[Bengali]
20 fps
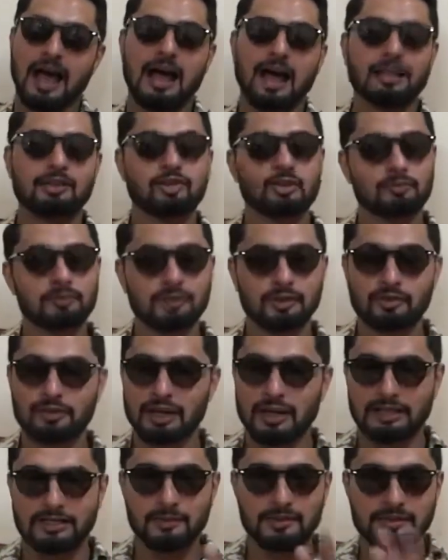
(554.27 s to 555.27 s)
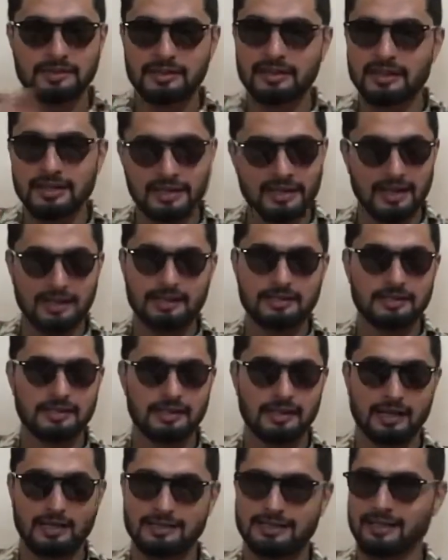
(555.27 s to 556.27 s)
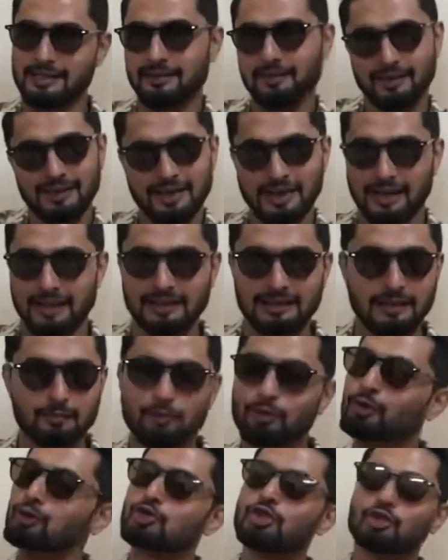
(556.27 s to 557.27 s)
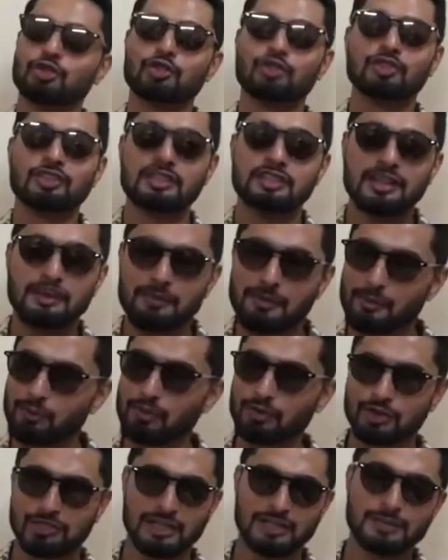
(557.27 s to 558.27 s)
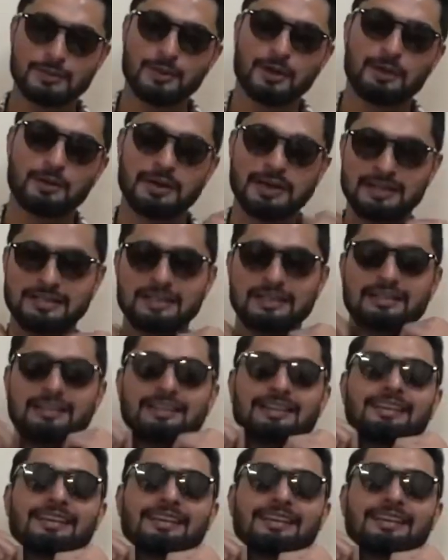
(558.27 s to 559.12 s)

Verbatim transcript: আজ অব্দি তো রাজু স্ত্রীর কাজ আজকে দিওয়ালির আগের দিন ভূত চতুর্দশীতে আমরা ভূত সাজবো আবার আজকে